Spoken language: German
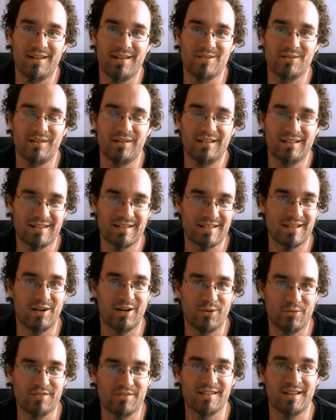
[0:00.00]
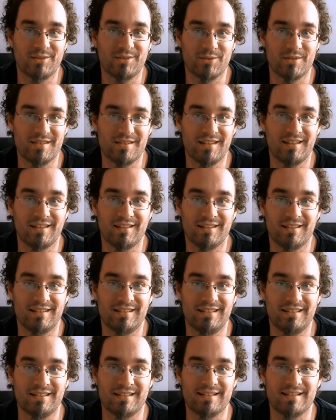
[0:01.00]
also wenn ihr das kauft, seid euch sicher, dass
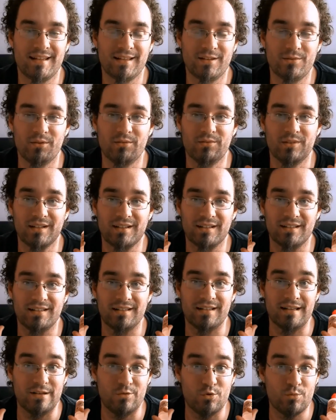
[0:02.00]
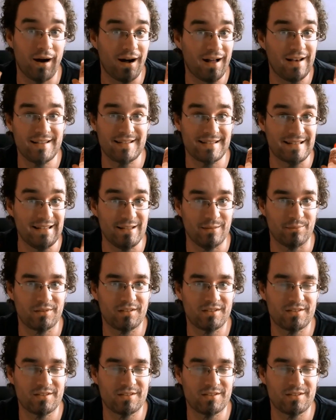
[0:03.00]
ihr das Liquid wirklich über alles liebt.